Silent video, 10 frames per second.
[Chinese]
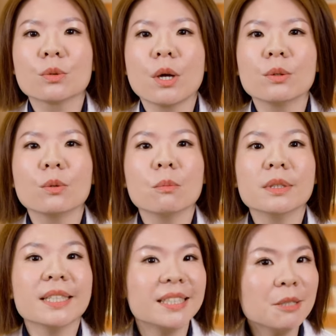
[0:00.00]
关于我
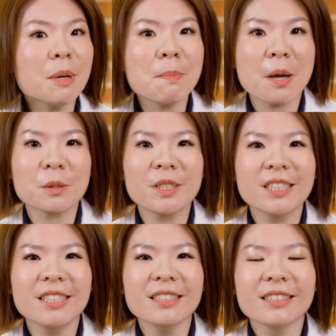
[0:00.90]
们的基本保
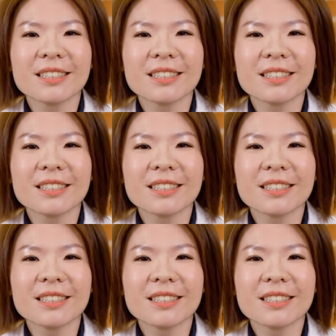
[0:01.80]
湿。